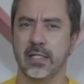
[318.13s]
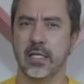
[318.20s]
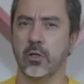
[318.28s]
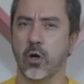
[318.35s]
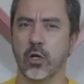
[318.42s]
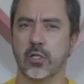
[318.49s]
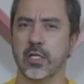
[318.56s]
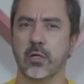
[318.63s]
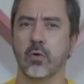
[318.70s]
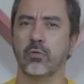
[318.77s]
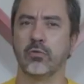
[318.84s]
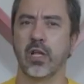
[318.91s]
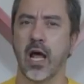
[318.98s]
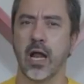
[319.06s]
nós
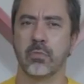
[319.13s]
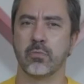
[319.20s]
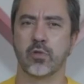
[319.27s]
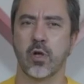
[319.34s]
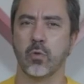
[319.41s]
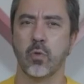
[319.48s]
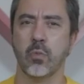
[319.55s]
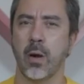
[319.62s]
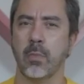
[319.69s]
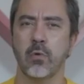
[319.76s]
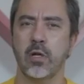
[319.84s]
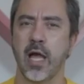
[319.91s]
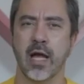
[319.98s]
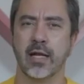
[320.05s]
encontrarmos alguma
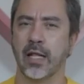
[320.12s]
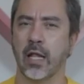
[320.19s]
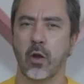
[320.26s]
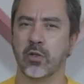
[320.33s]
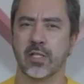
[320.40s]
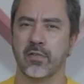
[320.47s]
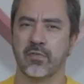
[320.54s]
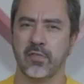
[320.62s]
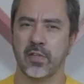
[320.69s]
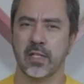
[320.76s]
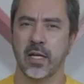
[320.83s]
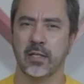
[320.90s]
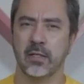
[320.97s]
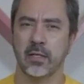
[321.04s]
mulher na nossa
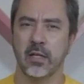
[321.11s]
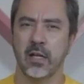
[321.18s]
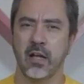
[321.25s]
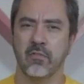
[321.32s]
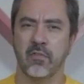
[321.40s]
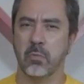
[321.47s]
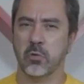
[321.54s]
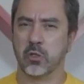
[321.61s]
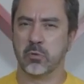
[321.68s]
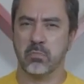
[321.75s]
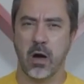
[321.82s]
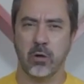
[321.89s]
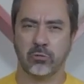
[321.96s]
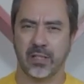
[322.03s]
vida, vamos
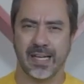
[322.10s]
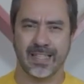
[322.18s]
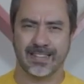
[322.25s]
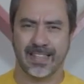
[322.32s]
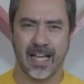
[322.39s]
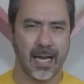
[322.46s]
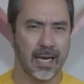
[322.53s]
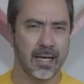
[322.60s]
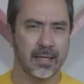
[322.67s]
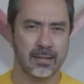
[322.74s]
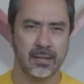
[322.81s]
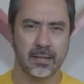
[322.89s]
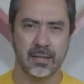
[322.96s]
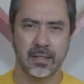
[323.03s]
maltratá-la
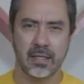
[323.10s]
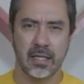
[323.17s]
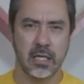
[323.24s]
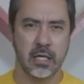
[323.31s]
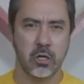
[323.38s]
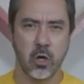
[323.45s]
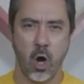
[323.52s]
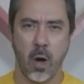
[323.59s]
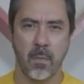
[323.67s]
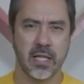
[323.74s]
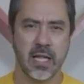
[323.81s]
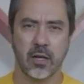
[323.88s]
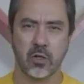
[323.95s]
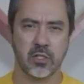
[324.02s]
em nome
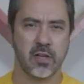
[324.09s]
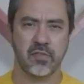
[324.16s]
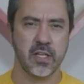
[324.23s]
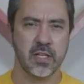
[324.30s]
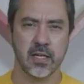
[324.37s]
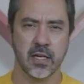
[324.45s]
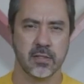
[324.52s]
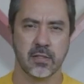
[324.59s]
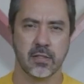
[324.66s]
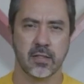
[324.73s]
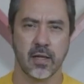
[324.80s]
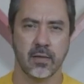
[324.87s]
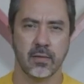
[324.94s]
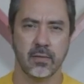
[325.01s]
da nossa
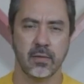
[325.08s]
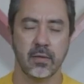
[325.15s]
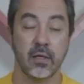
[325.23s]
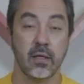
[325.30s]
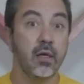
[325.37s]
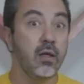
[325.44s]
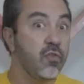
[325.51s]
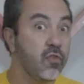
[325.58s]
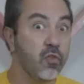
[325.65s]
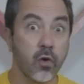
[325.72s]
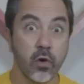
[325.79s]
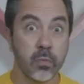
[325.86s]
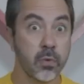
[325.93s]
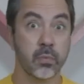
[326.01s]
vingança. E
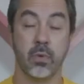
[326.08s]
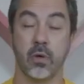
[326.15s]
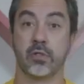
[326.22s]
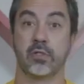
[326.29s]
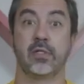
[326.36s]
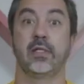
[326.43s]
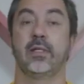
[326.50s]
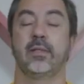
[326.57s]
foram para o bosque.